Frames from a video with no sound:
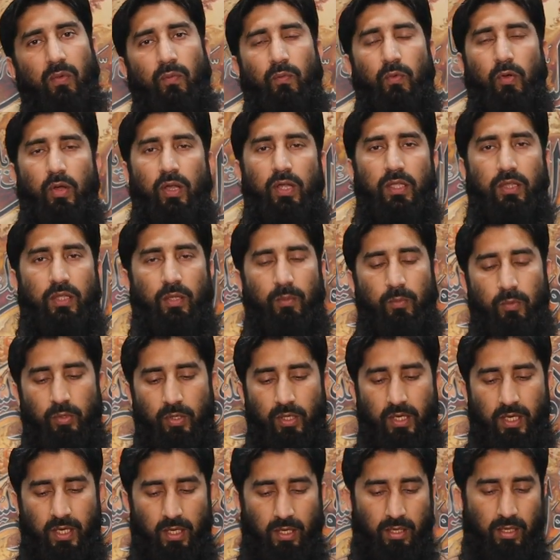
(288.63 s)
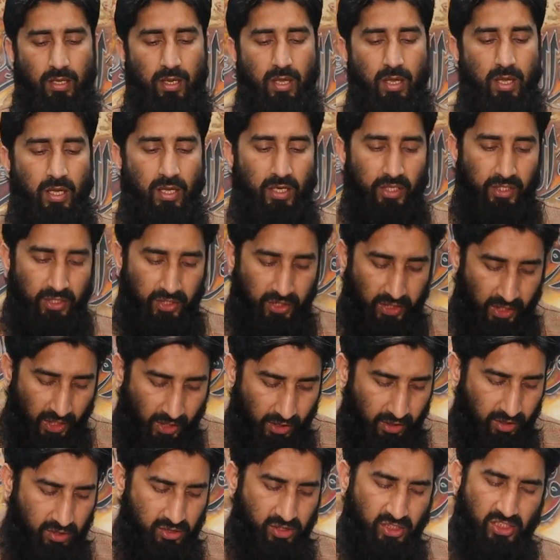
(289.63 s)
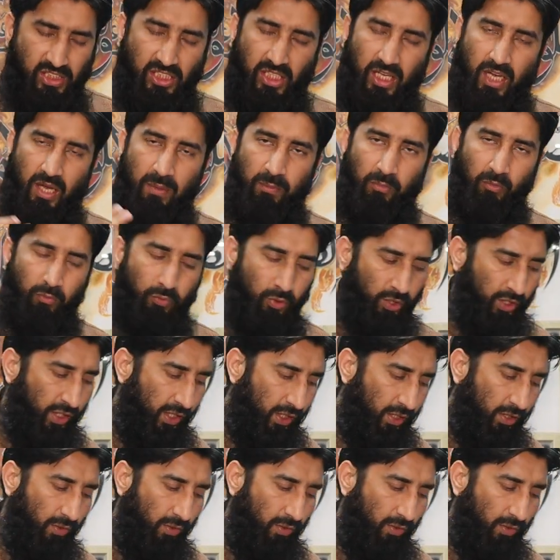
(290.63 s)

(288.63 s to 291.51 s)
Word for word: वो ख़त्म हो गया ये सेम वही